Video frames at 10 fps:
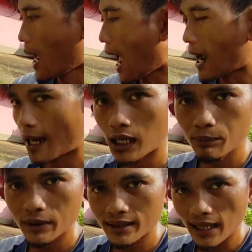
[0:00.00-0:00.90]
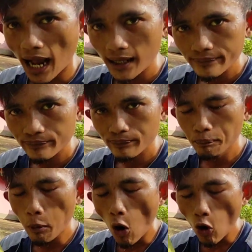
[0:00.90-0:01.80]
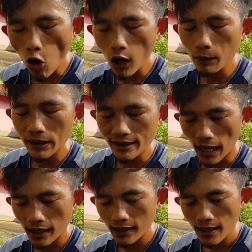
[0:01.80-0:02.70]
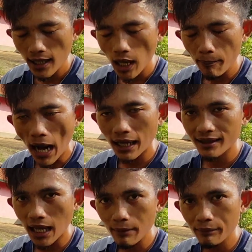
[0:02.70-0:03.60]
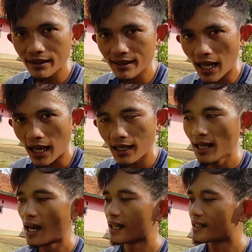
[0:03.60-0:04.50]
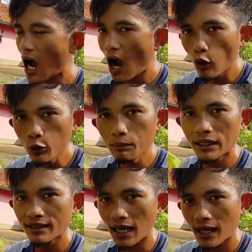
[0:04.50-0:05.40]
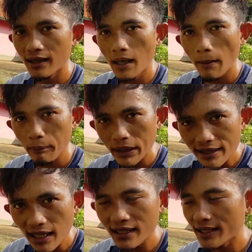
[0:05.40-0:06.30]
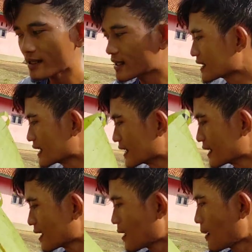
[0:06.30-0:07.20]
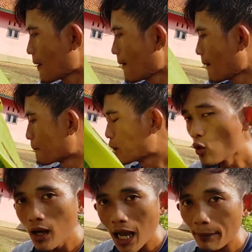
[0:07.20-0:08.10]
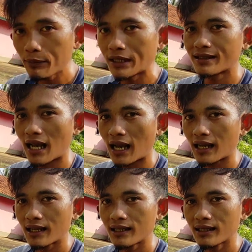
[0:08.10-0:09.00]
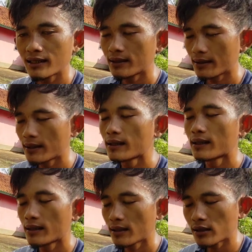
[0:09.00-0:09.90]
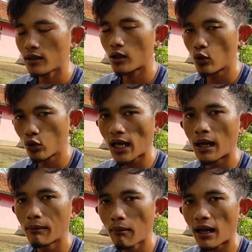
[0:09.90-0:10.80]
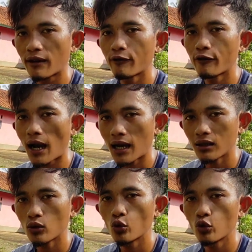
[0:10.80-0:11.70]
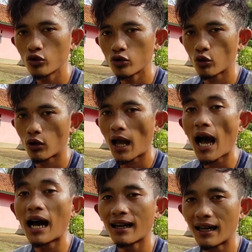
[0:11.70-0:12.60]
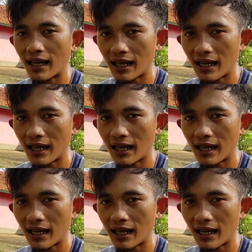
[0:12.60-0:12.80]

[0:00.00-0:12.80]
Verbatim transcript: akar pisang bonggol pisang batang pisang daun pisang pisangnya sendiri bunga pisang segudang manfaat unsur hara